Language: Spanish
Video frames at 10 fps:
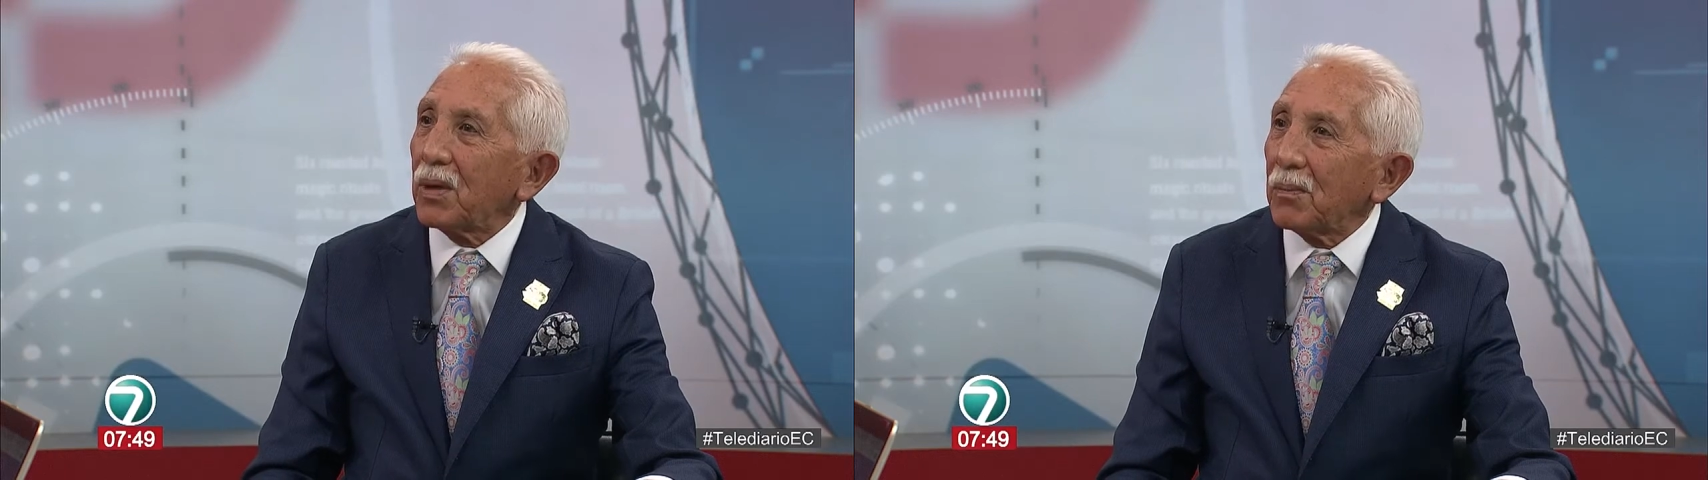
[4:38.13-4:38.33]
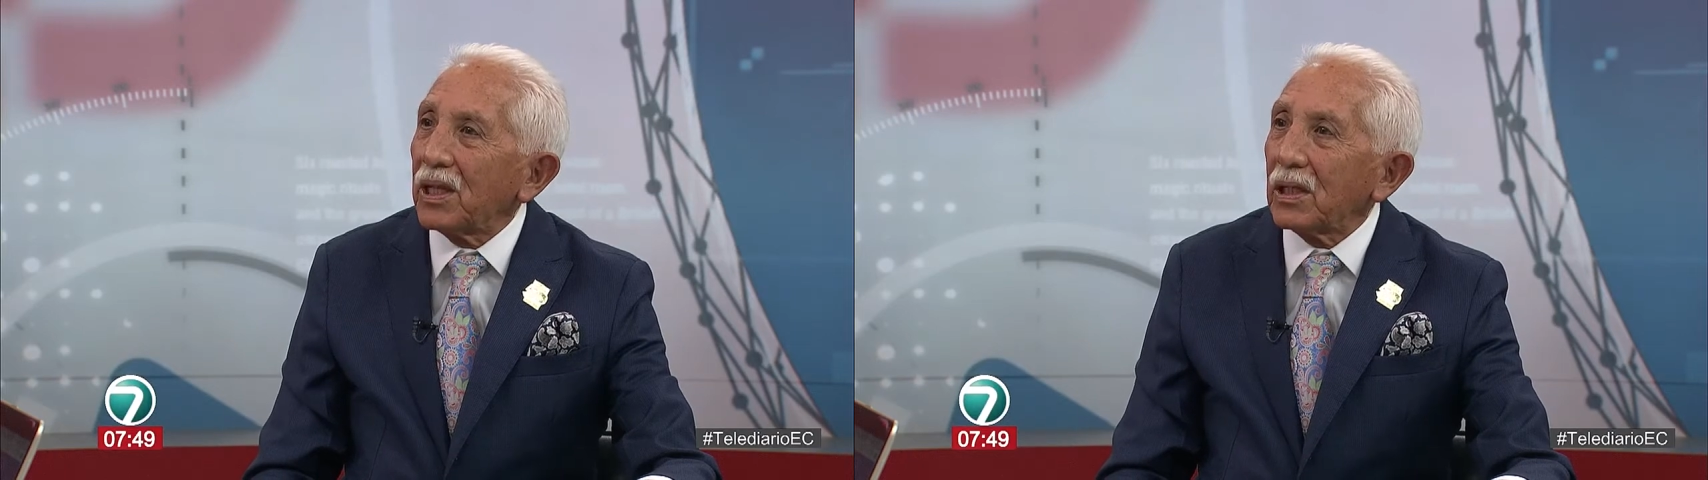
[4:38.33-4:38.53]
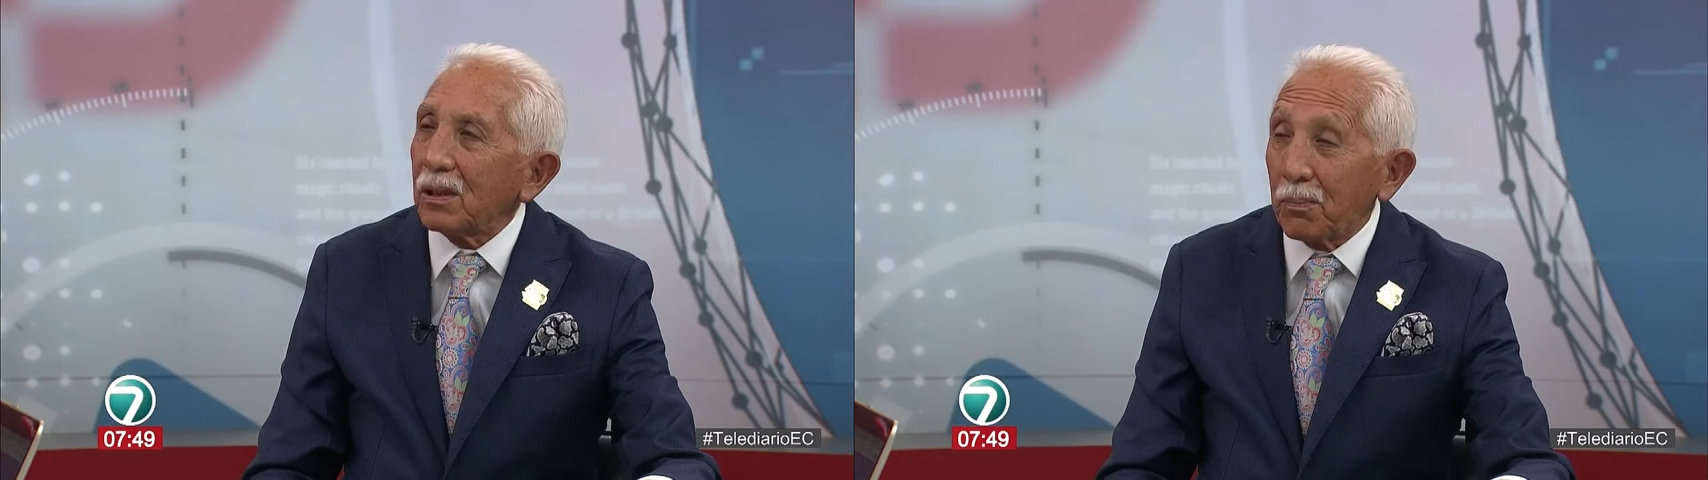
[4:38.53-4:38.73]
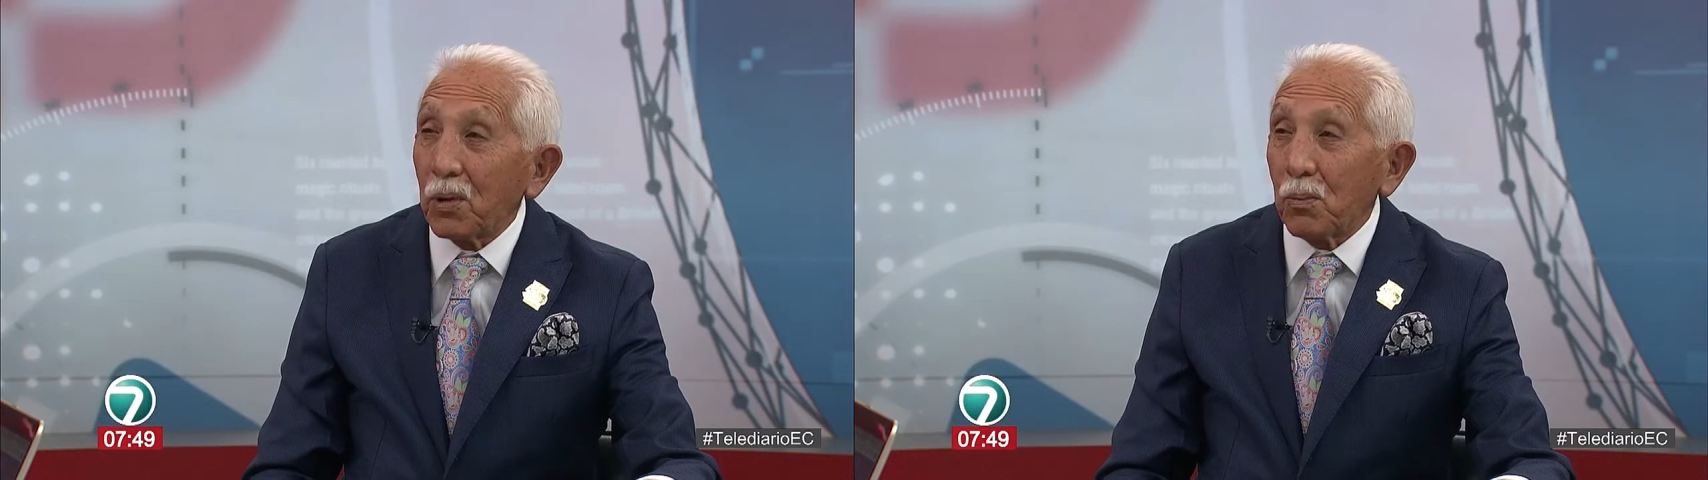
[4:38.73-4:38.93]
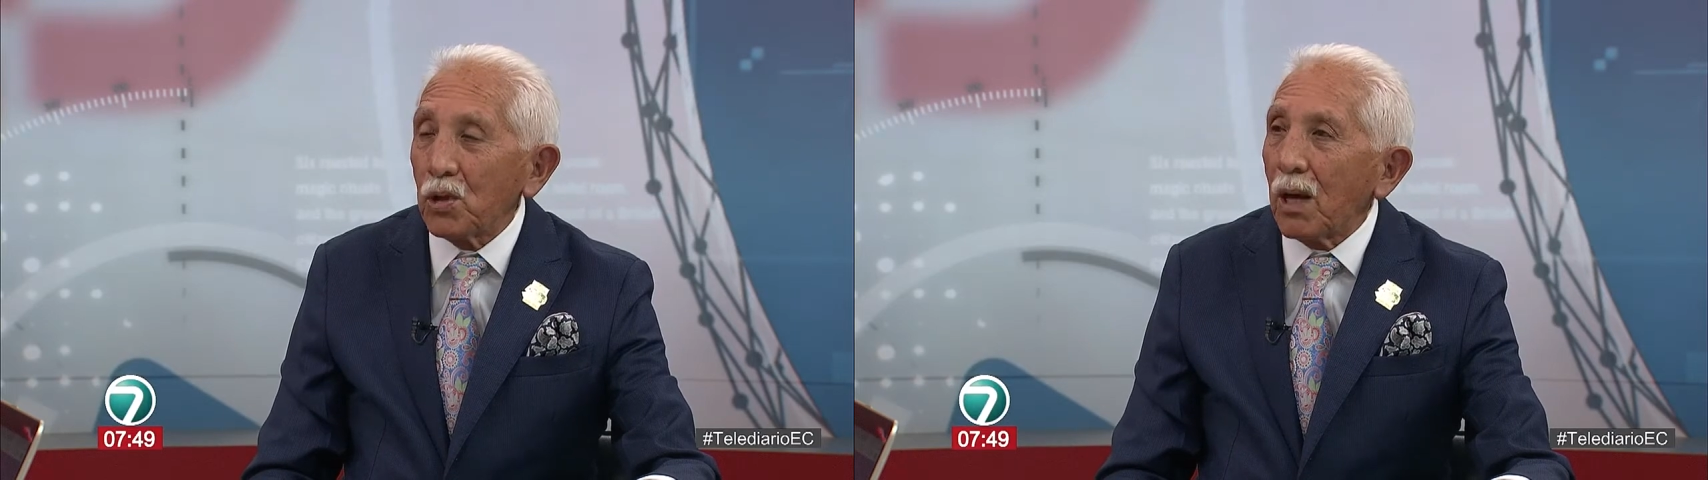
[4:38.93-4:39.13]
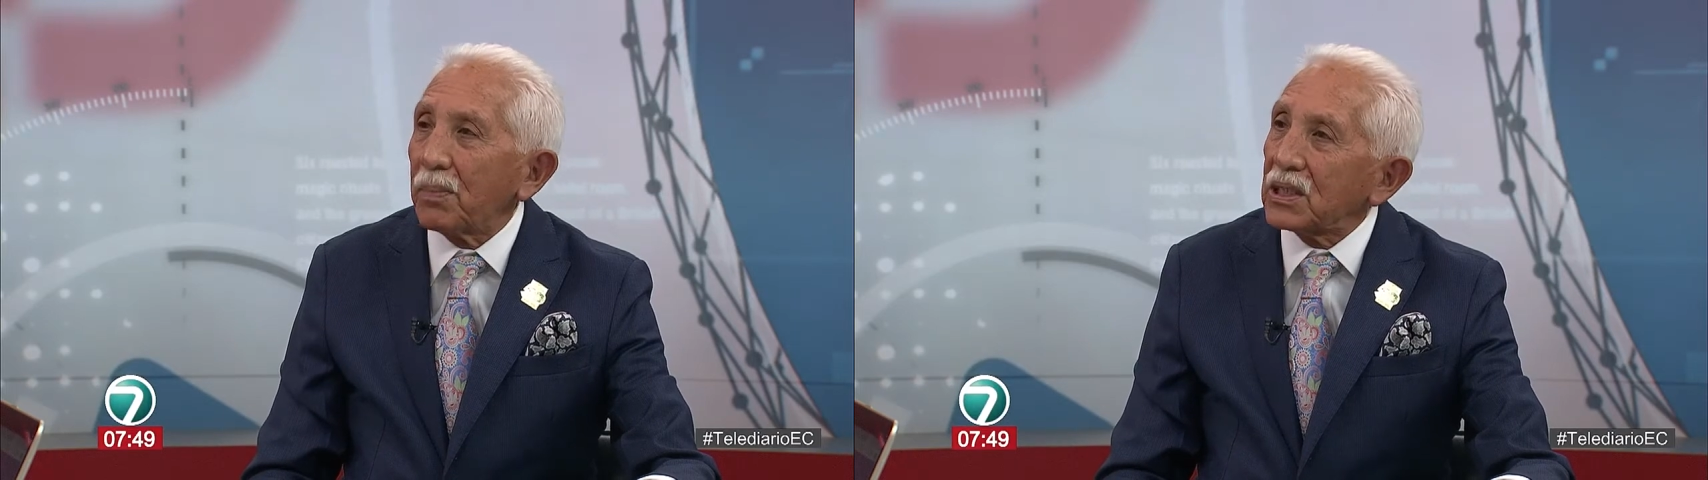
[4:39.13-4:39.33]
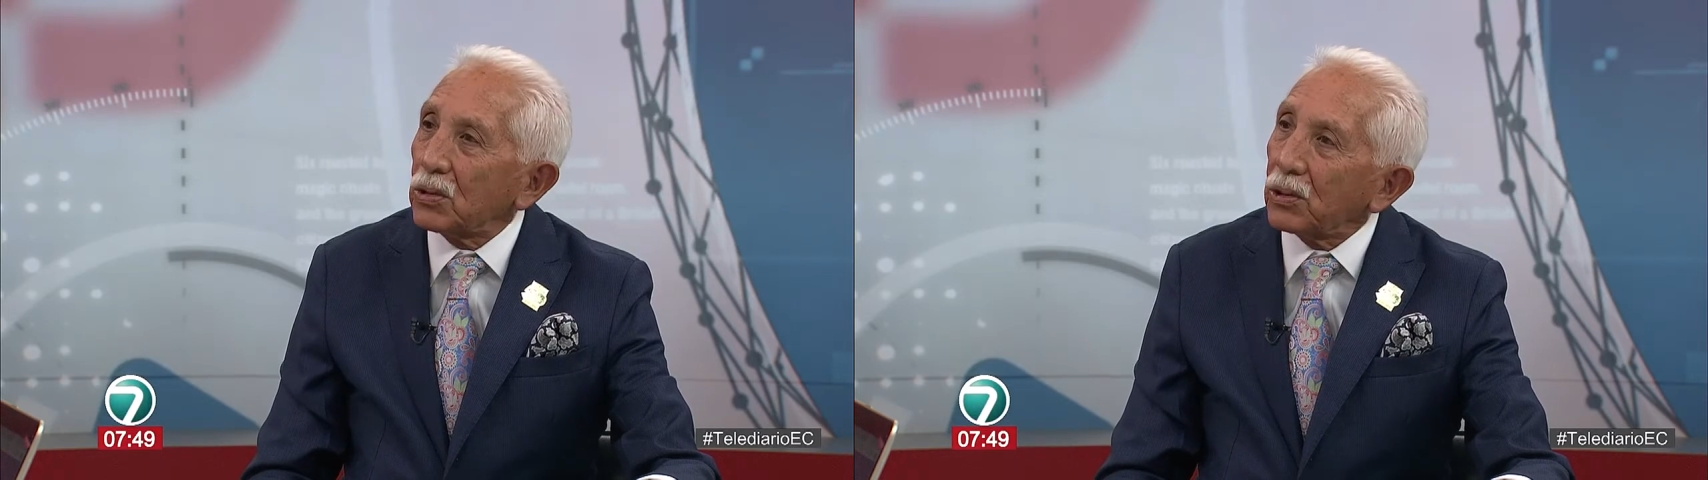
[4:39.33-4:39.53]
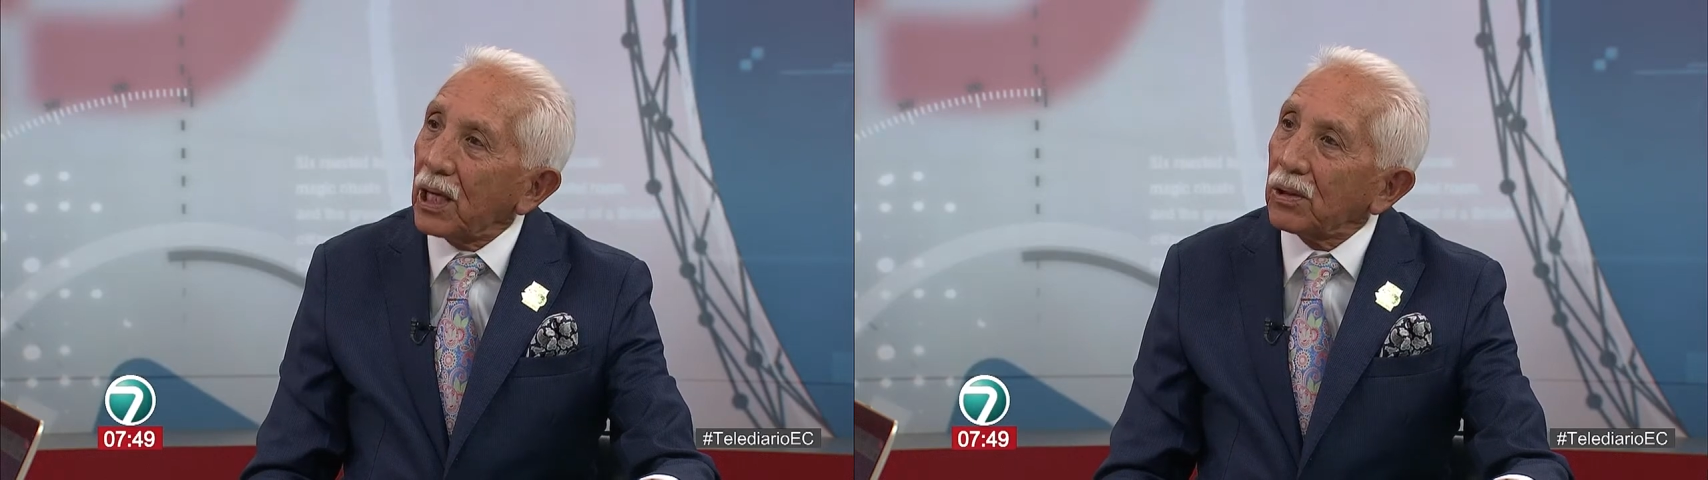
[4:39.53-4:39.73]
permanente, pero muy
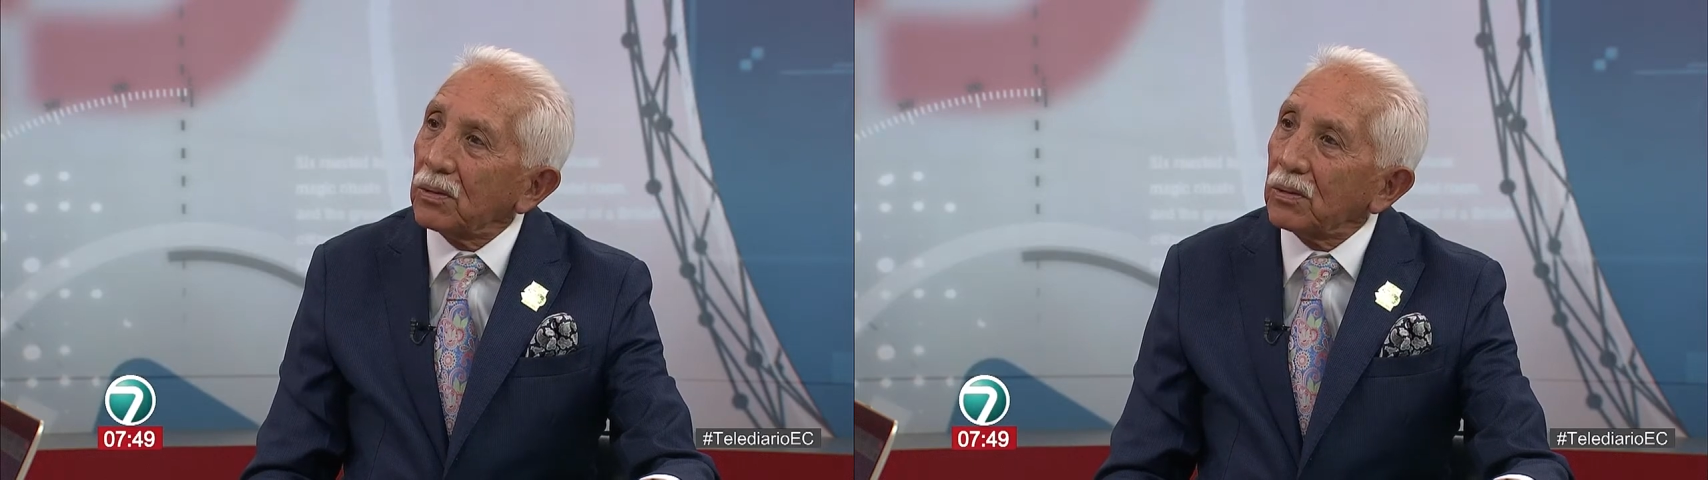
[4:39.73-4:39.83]
apasionado.